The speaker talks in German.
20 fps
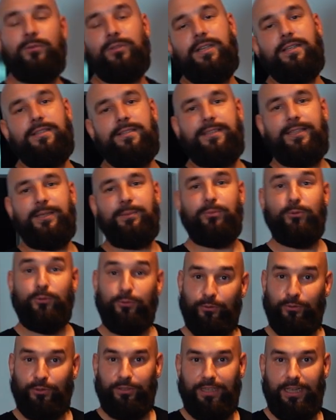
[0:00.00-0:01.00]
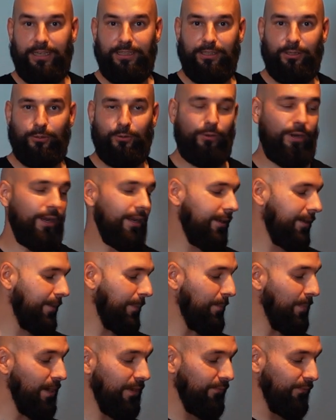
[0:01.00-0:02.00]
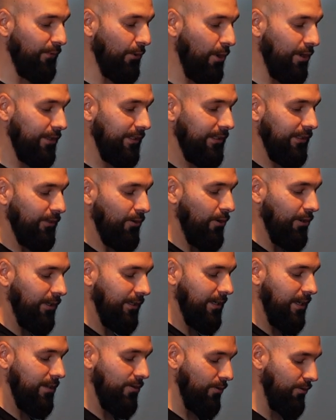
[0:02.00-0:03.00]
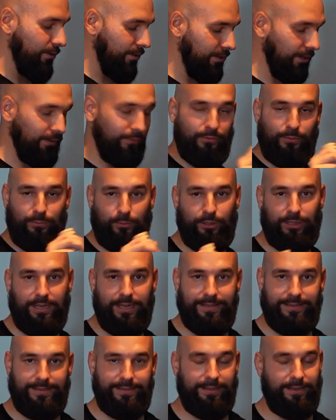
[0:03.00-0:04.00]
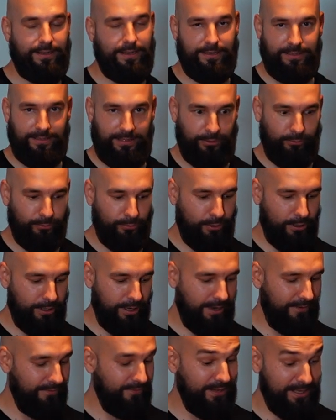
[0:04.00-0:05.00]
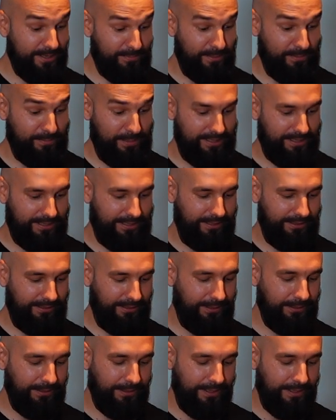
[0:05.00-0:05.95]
Als Tribut für Daniel Craig machen wir heute den Original 1935er Casino Royale Vespa Martini.